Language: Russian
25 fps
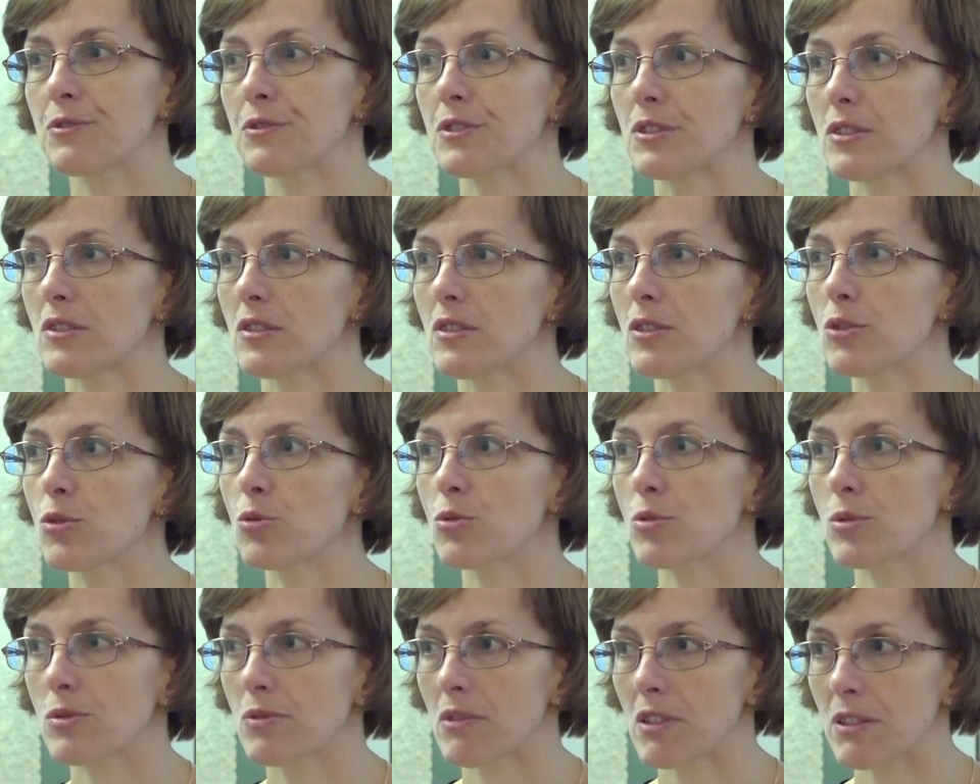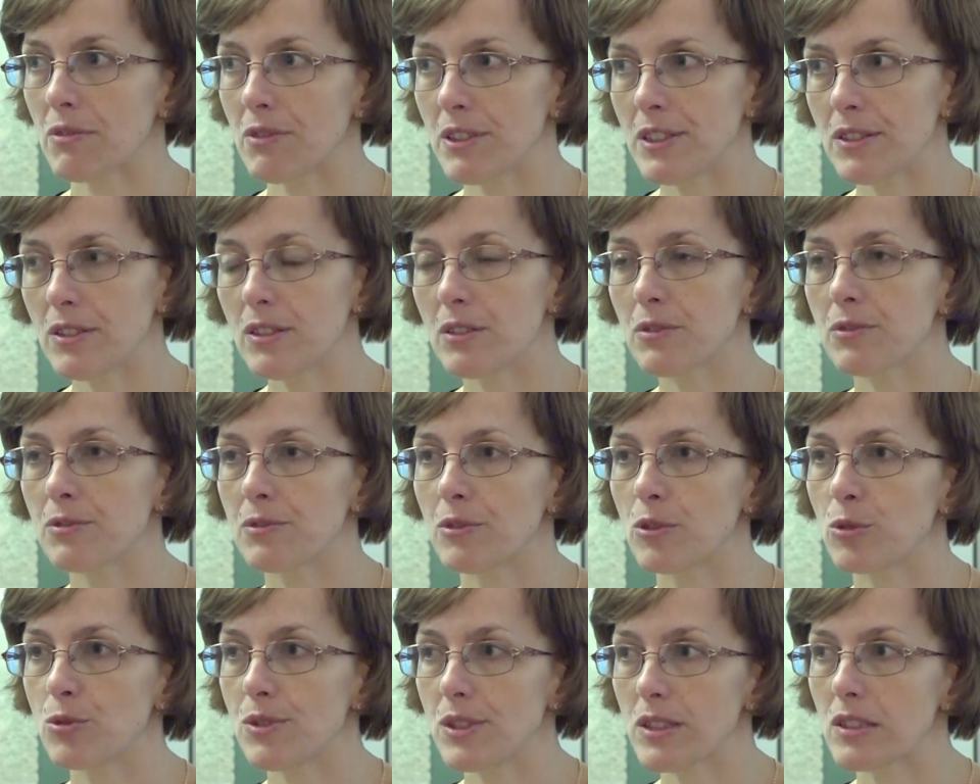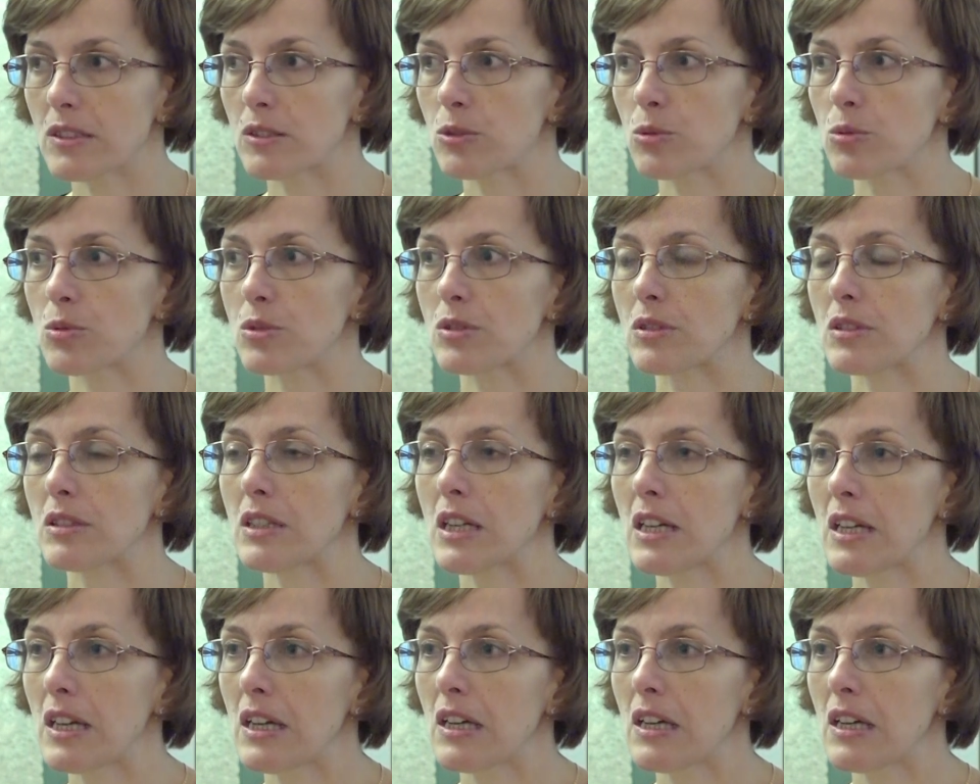э, искусствоведов, людей, которые